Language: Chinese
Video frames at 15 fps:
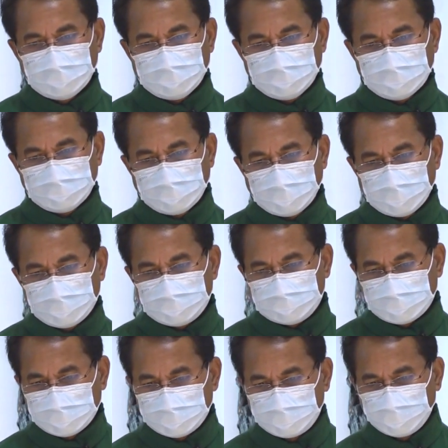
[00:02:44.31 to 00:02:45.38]
你的
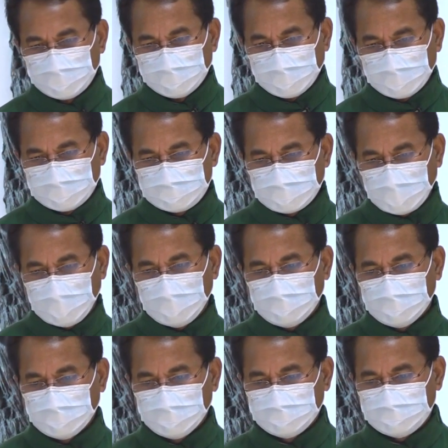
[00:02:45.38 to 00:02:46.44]
信徒们才
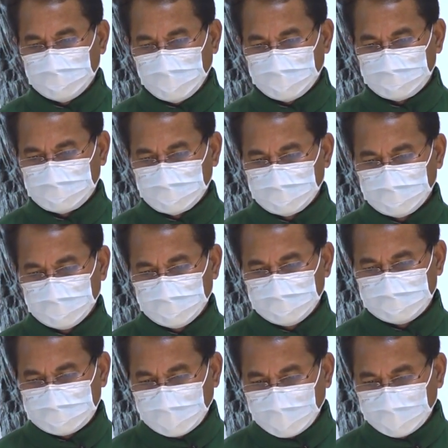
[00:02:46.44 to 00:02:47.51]
能相称的
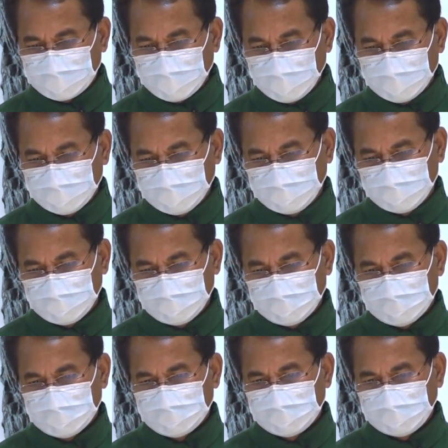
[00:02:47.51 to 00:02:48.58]
赞美你。
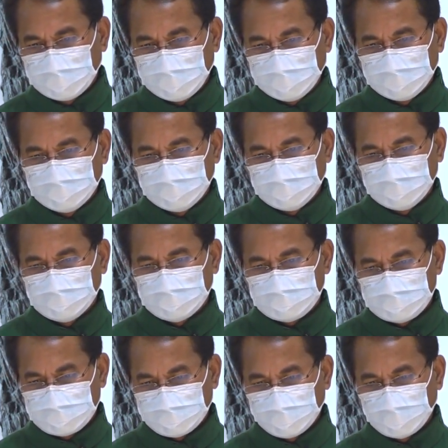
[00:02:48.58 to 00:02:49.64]
可以的，
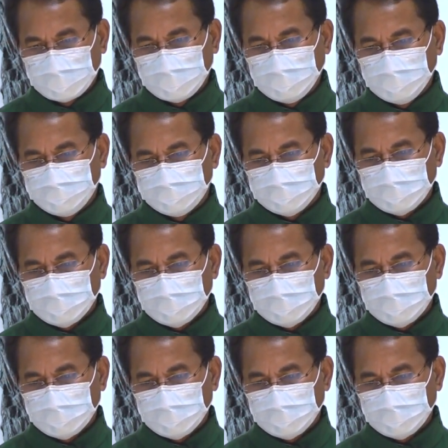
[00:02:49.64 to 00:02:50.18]
侍奉你，